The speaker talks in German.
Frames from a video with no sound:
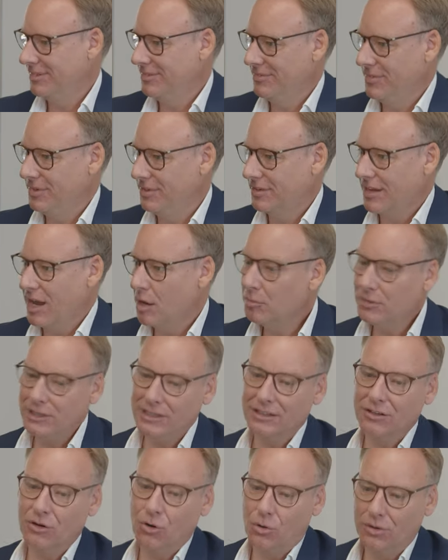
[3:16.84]
es gab
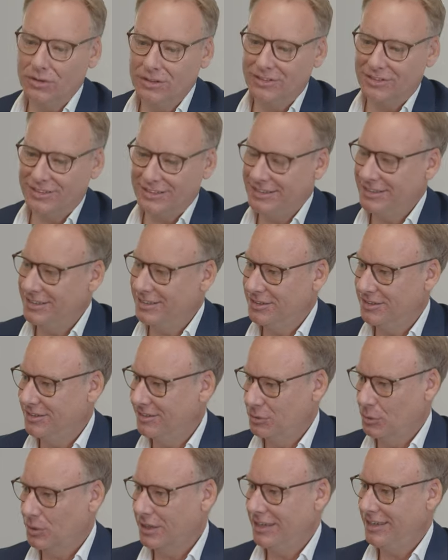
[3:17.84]
nie einen Grund äh,
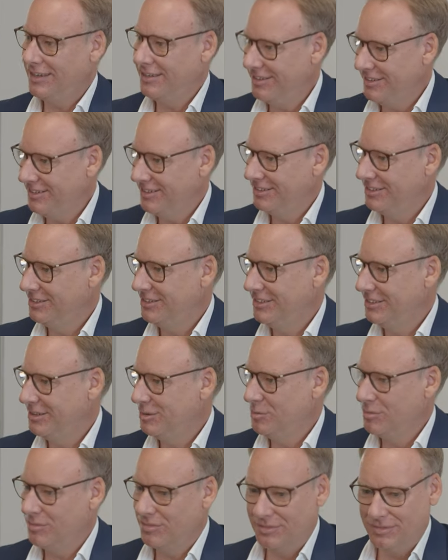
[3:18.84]
zu gehen.
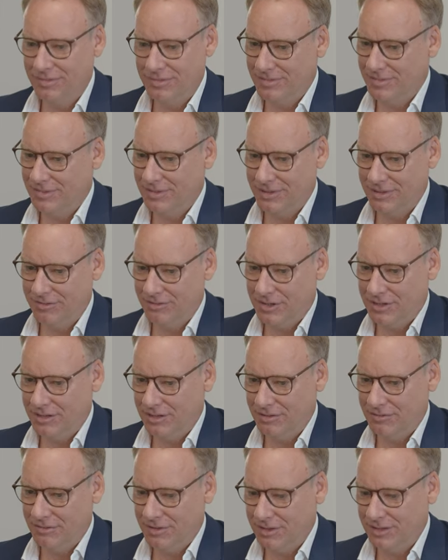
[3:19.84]
Ähm, es
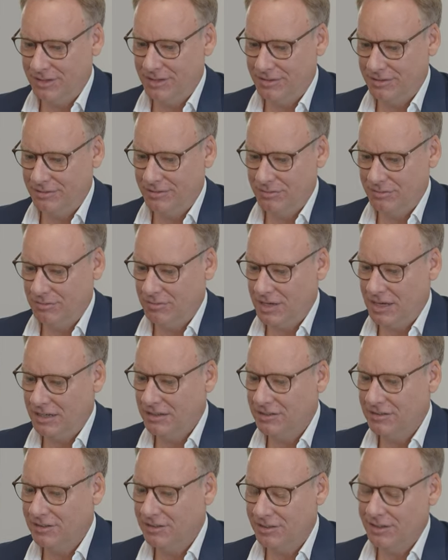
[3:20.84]
war, war,
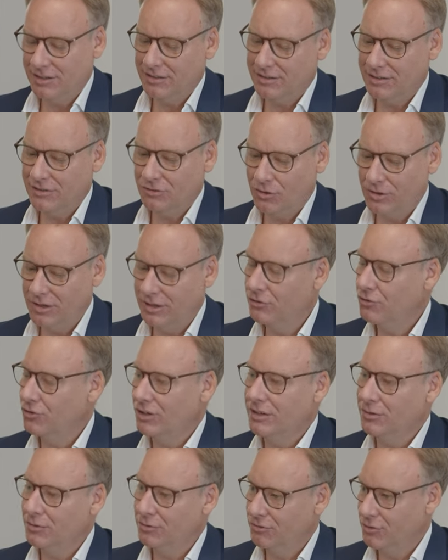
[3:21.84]
eigentlich eine sehr, sehr tolle
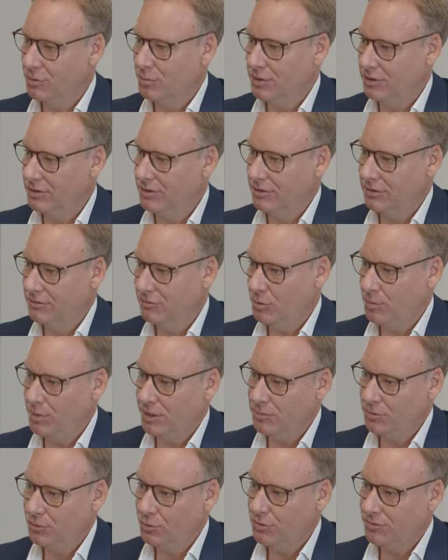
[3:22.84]
Entscheidung für mich ja, und für
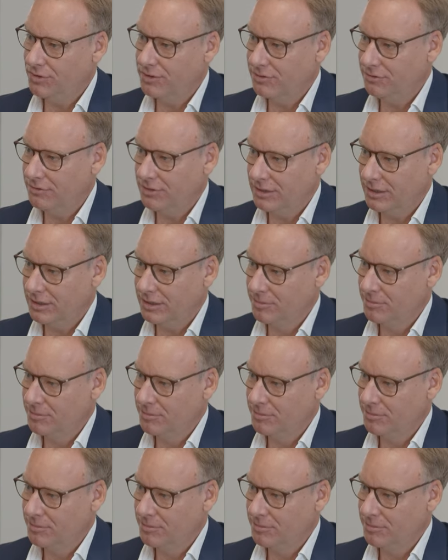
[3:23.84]
meinen beruflichen Weg.